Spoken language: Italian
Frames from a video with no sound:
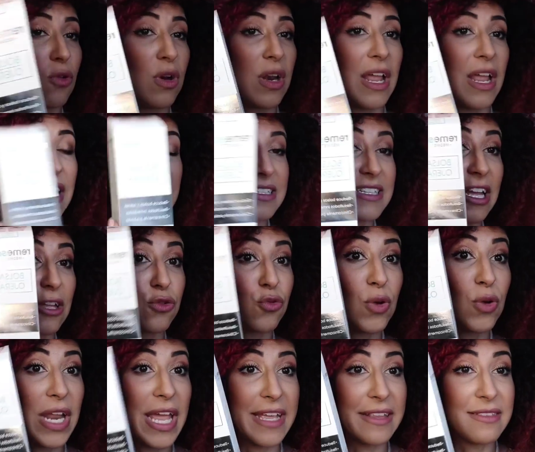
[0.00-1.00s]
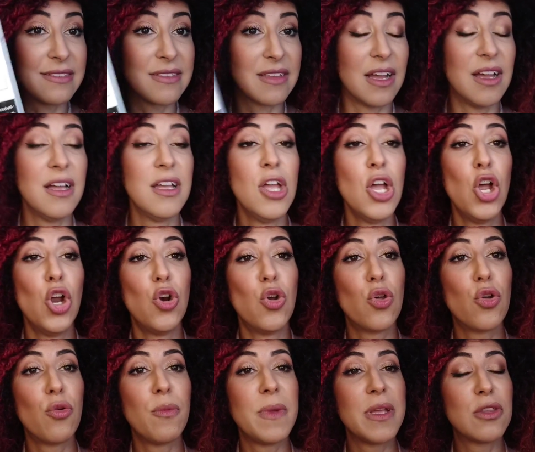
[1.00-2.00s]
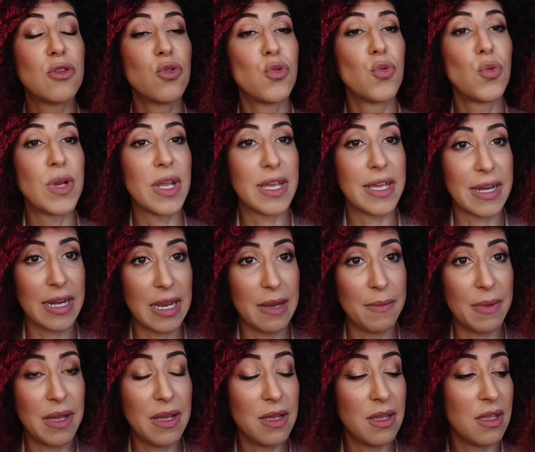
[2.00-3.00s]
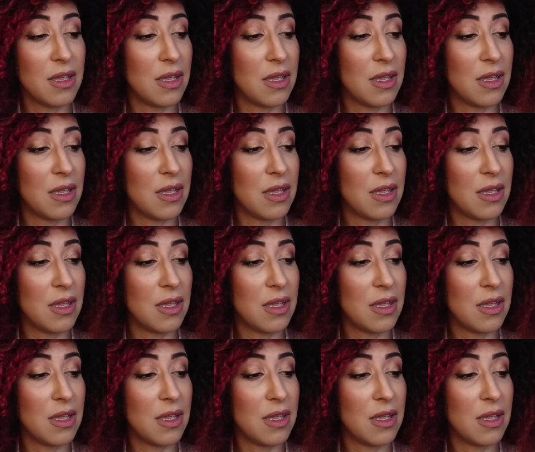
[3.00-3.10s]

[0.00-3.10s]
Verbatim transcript: la, la, scatoletta loro mettono una crema,